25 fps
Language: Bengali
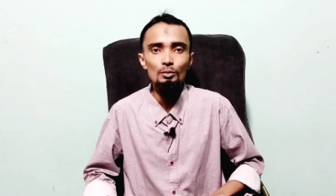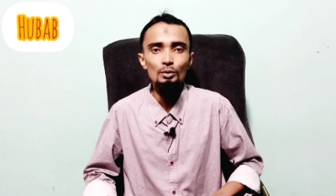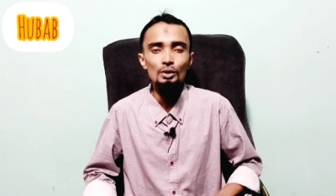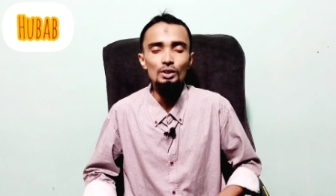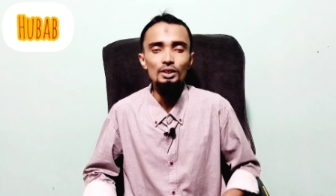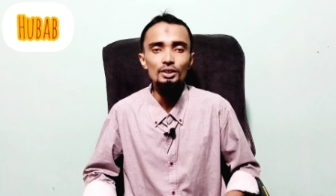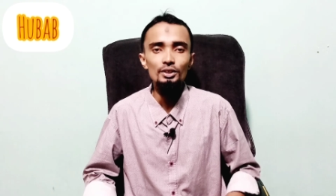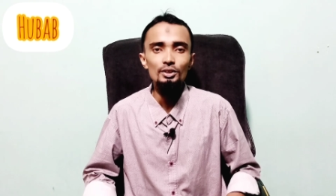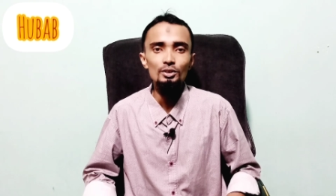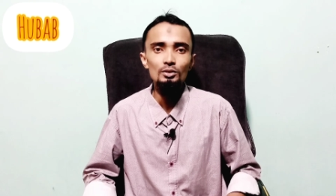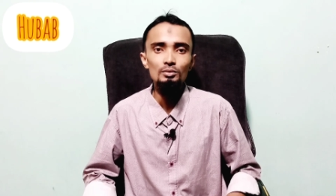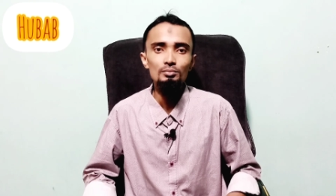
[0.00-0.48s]

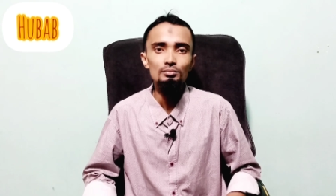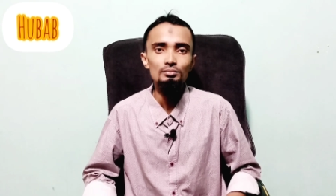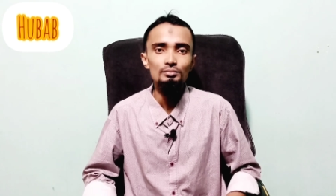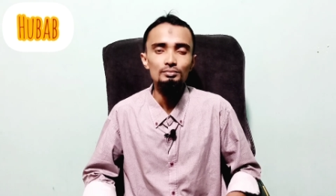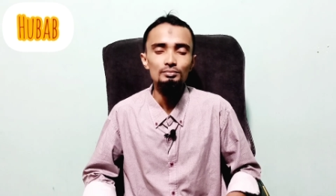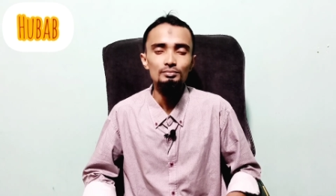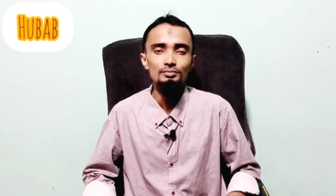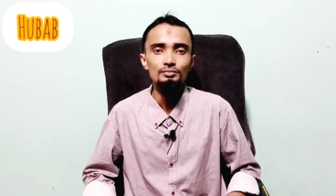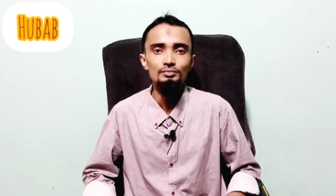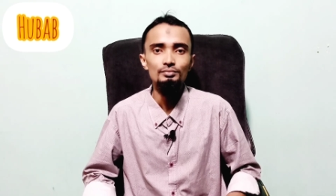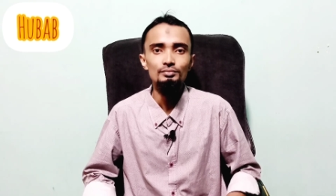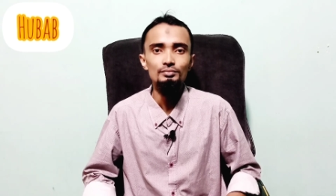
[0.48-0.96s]
আসসালামাইকুম
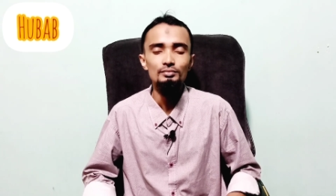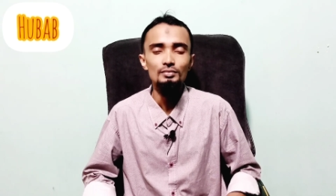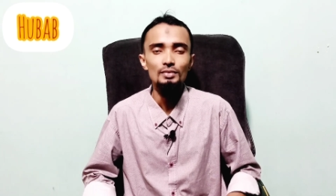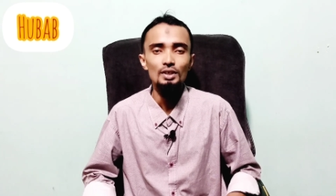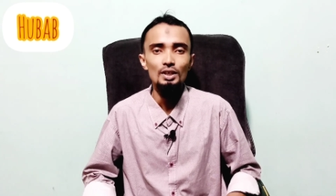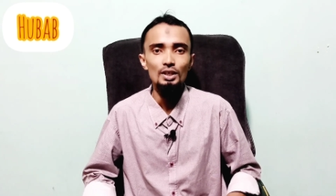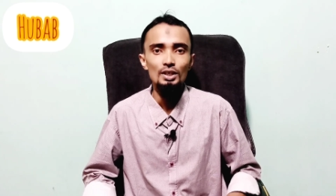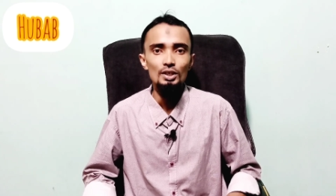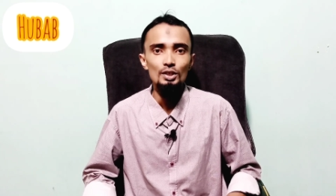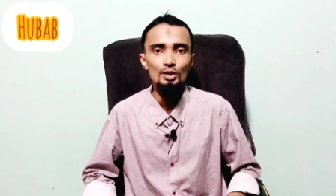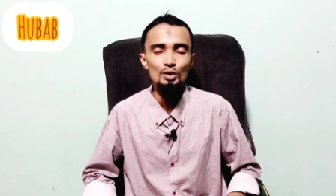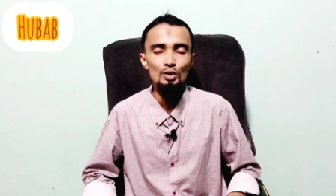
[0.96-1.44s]

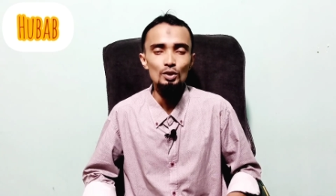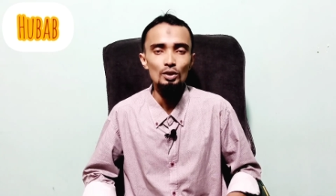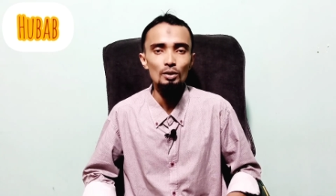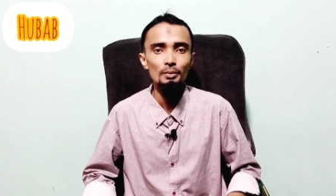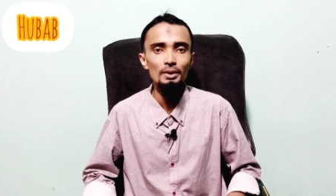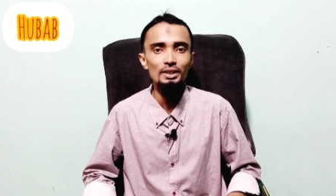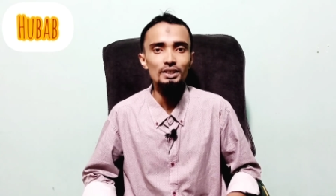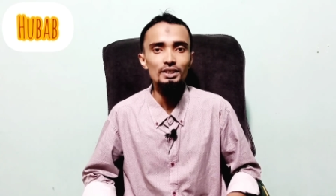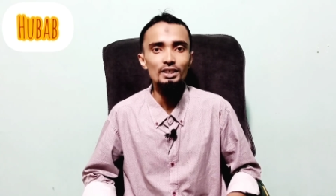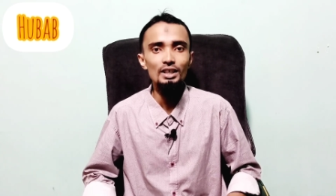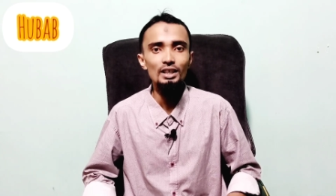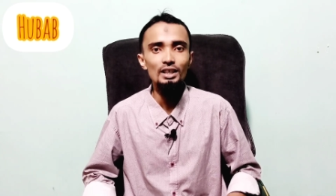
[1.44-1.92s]

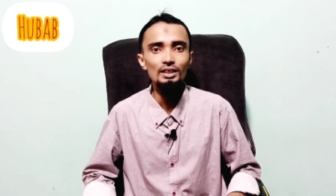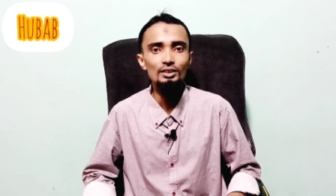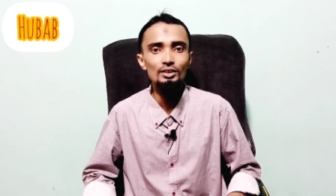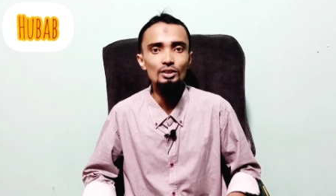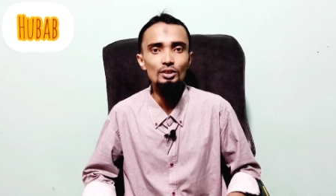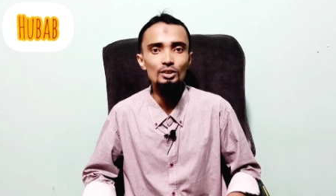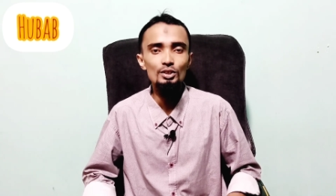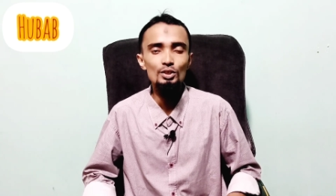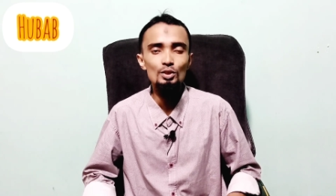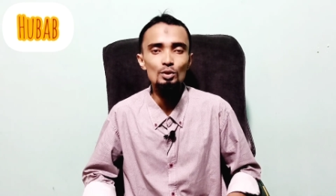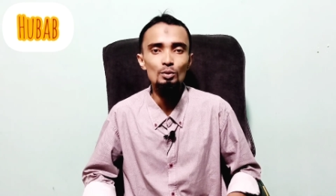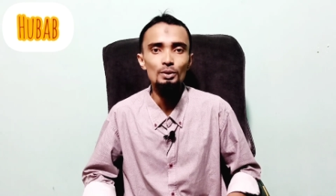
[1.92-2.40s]
সবাইকে
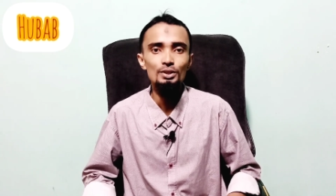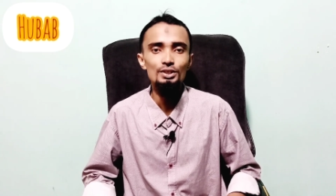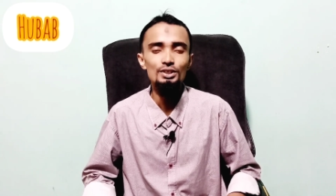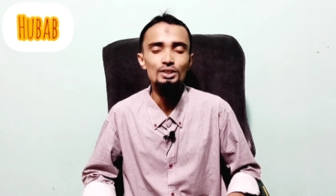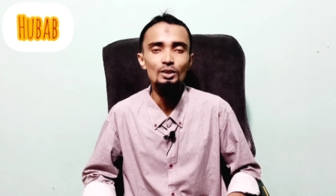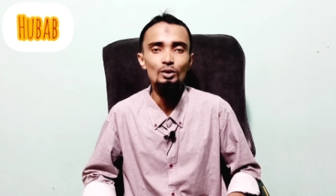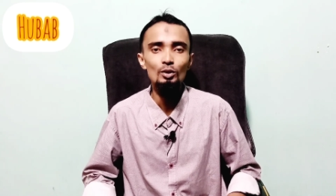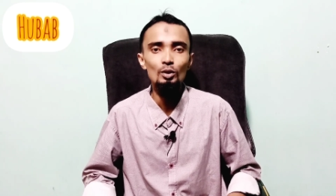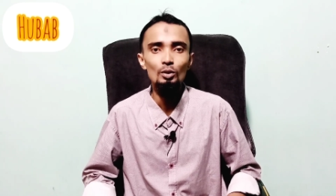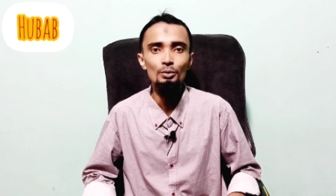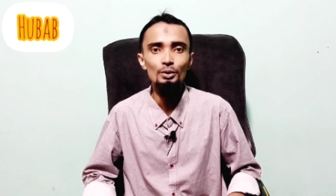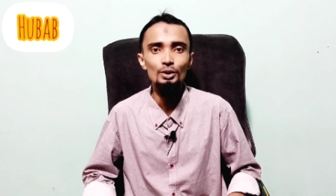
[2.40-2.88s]
আন্তরিক শুভেচ্ছা
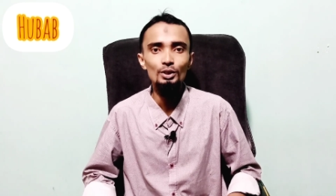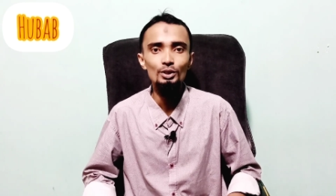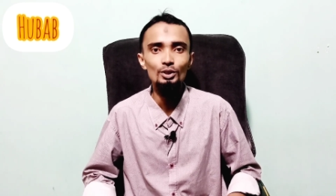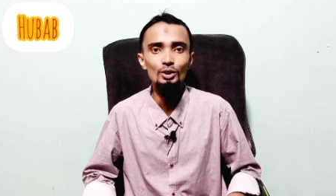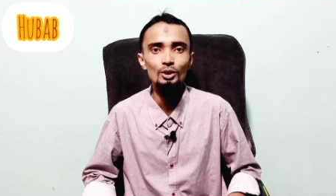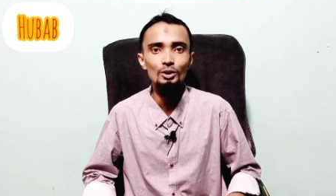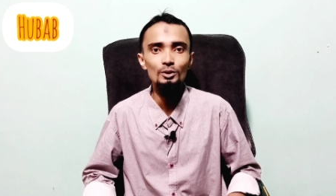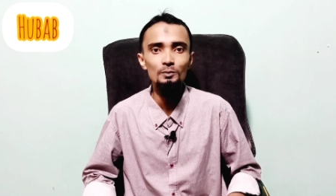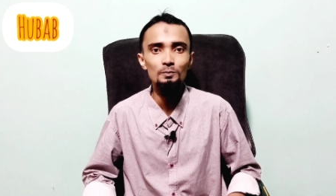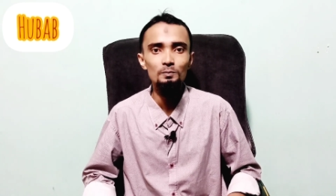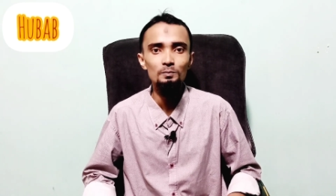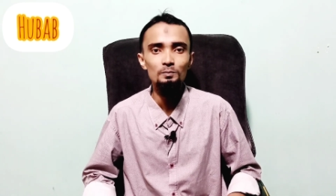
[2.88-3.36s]
ও অভিনন্দন